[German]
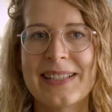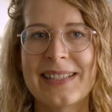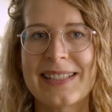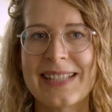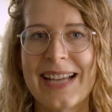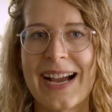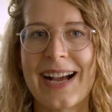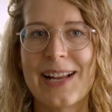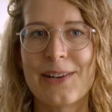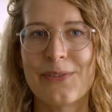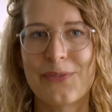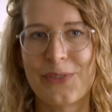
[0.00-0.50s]

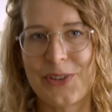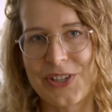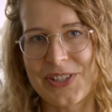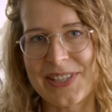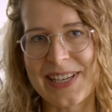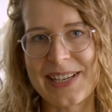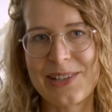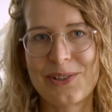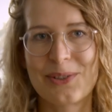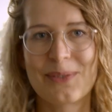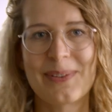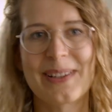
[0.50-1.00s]

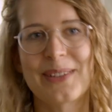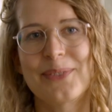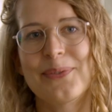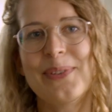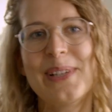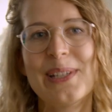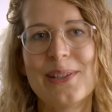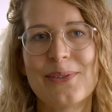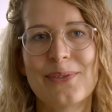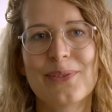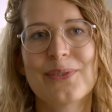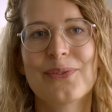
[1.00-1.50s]
Idealvorstellung, was
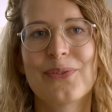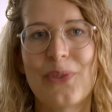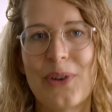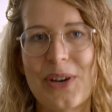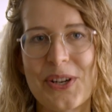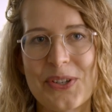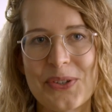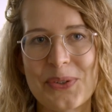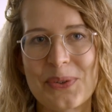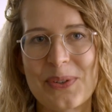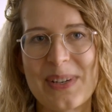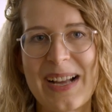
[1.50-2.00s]
viele von
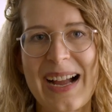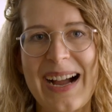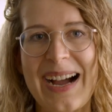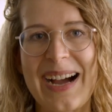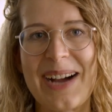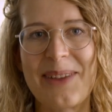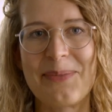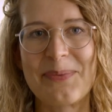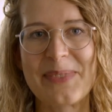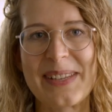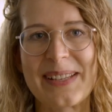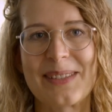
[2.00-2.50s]
Forschung
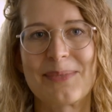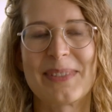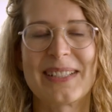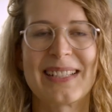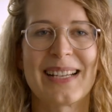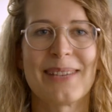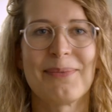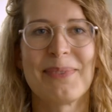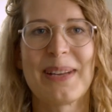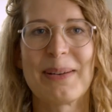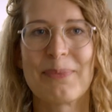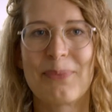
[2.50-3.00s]
haben, dass man
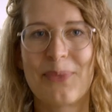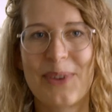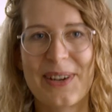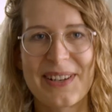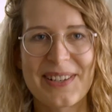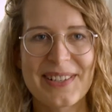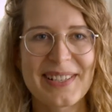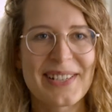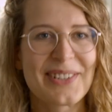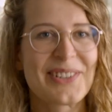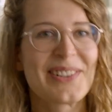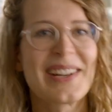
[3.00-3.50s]
da im
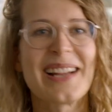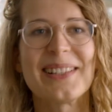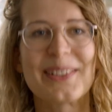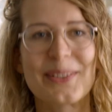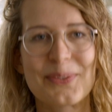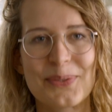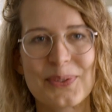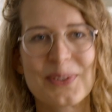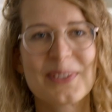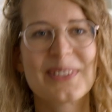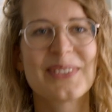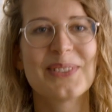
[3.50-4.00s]
Labor steht und
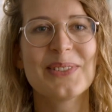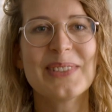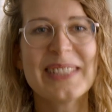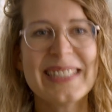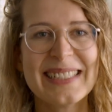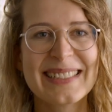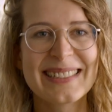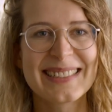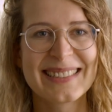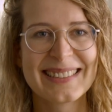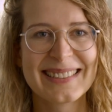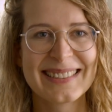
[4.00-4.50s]
alles
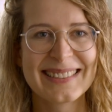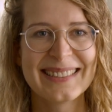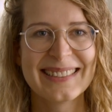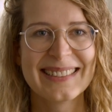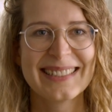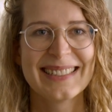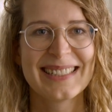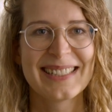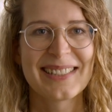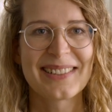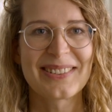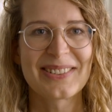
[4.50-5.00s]
funktioniert, ne?
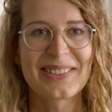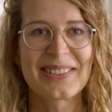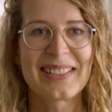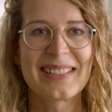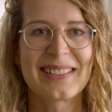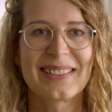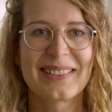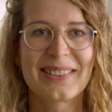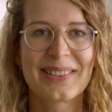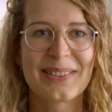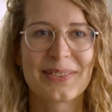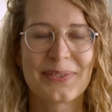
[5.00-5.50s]

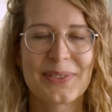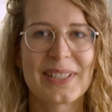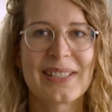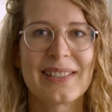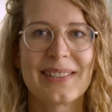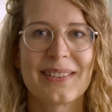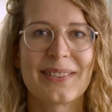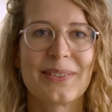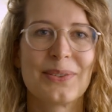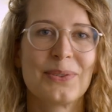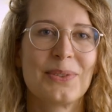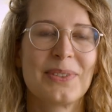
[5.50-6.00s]
sondern es ist
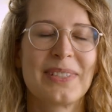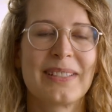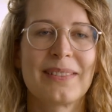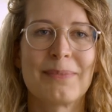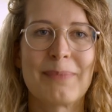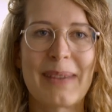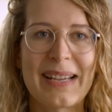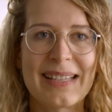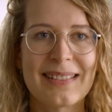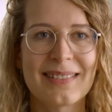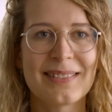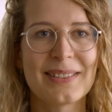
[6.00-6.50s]
wirklich so, das
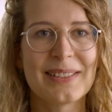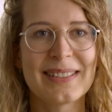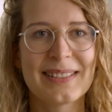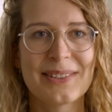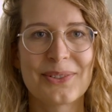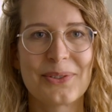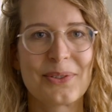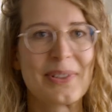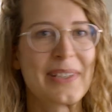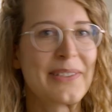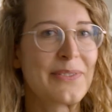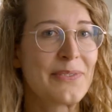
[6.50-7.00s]
meiste
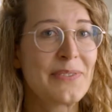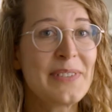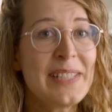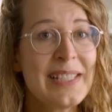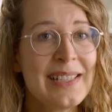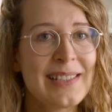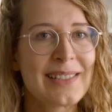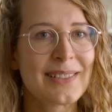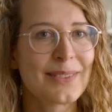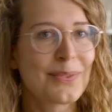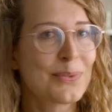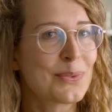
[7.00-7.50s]
oder
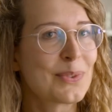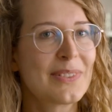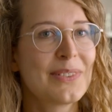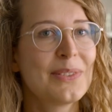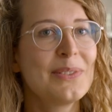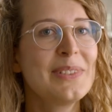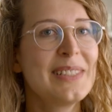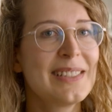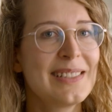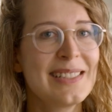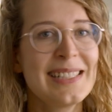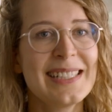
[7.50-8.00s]
vieles
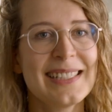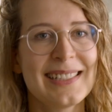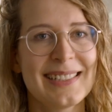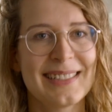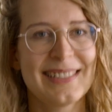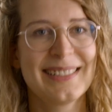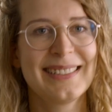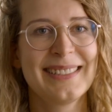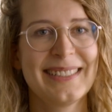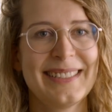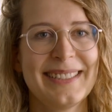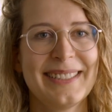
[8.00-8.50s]
funktioniert
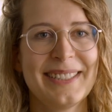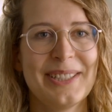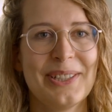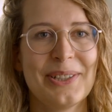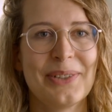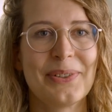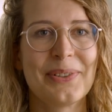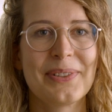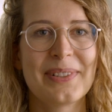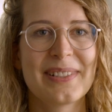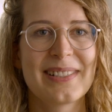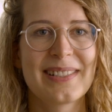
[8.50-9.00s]
nicht.
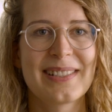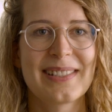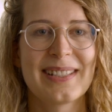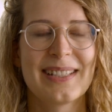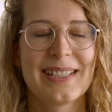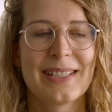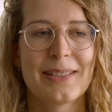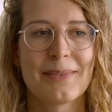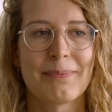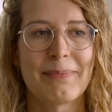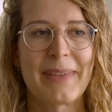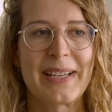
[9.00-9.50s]
Und
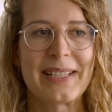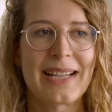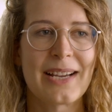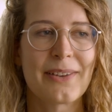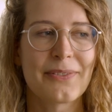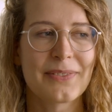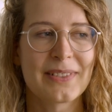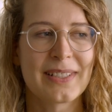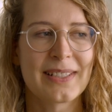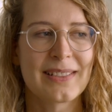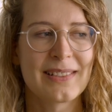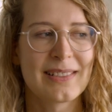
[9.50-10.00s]
man
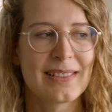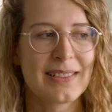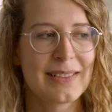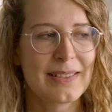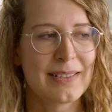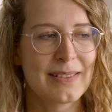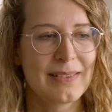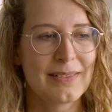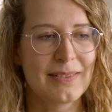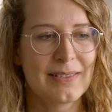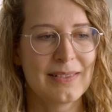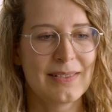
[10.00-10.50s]
darf dann
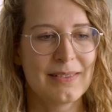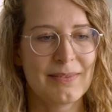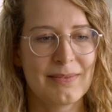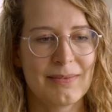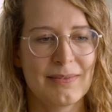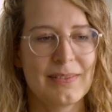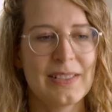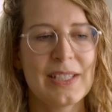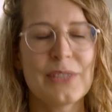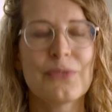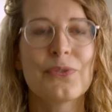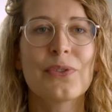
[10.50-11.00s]

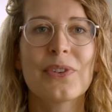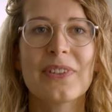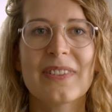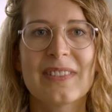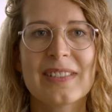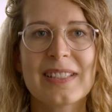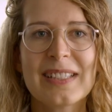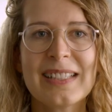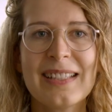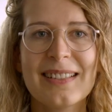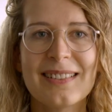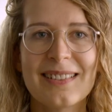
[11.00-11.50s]
nicht
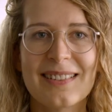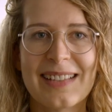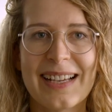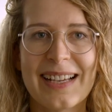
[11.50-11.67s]
frustriert